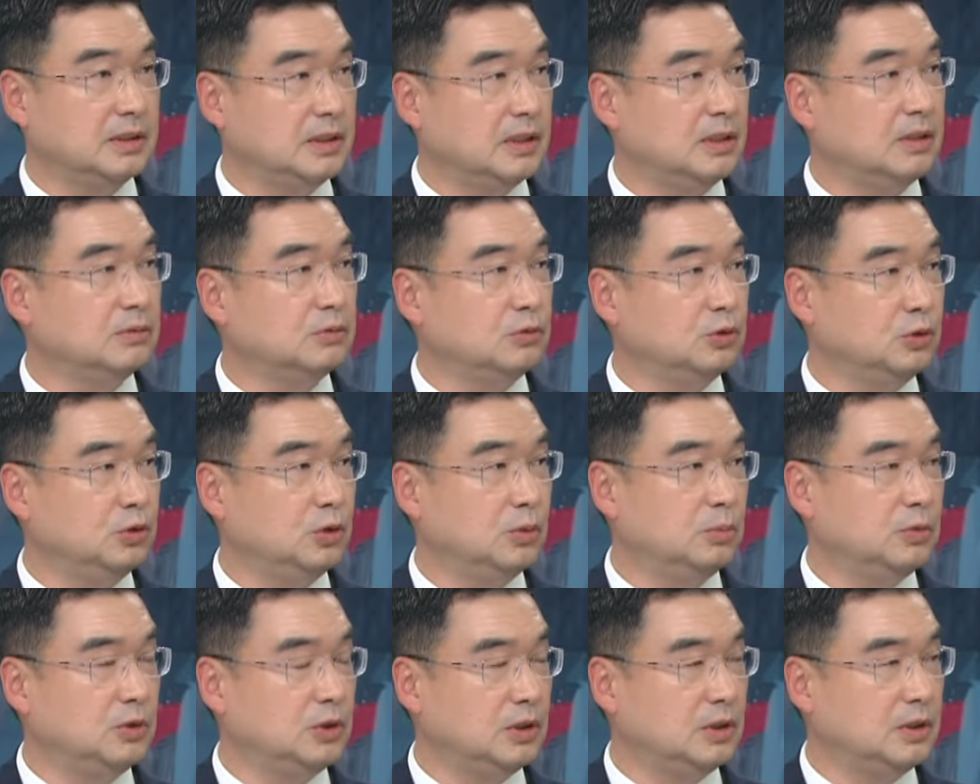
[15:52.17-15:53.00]
그런
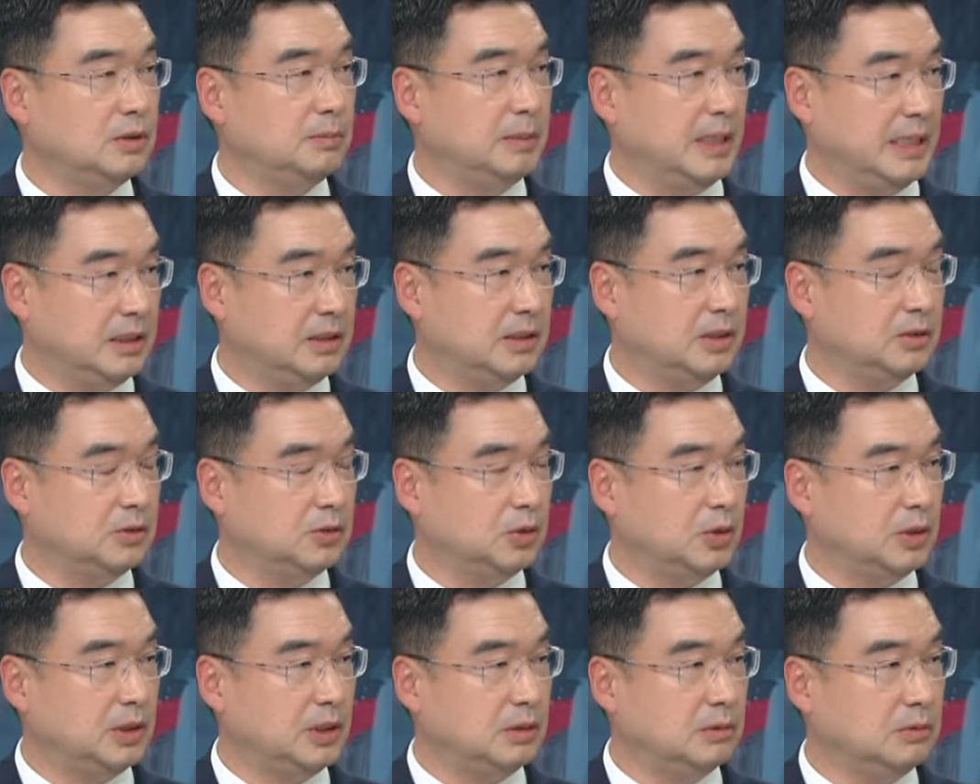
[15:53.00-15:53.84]
구조물들을
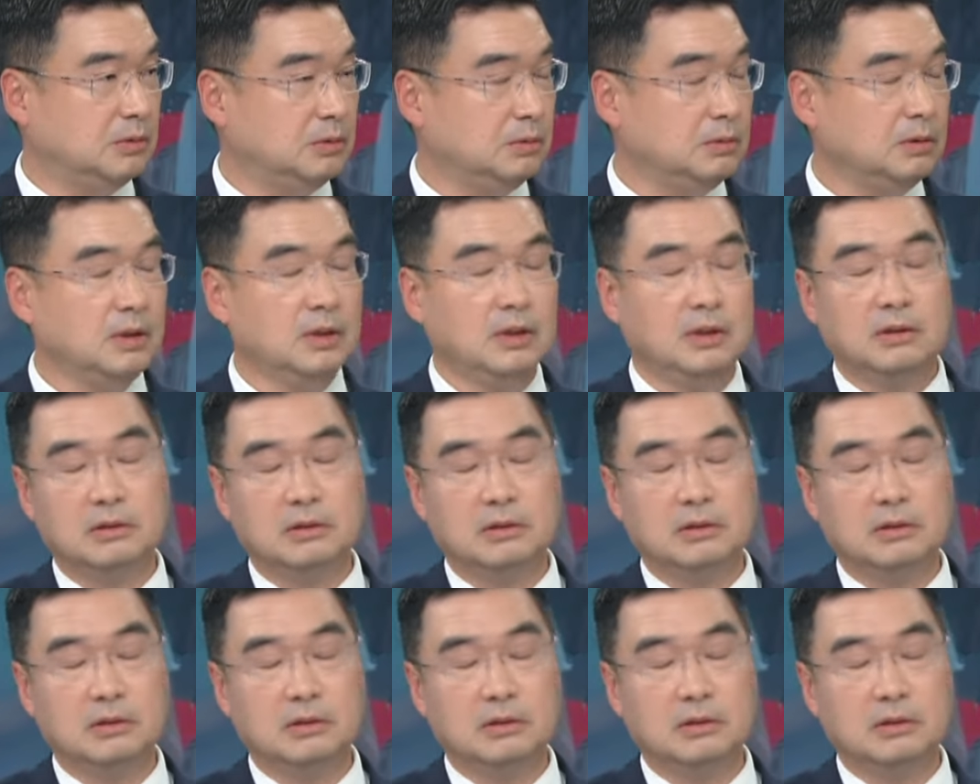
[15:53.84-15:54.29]
만들어줘야 되고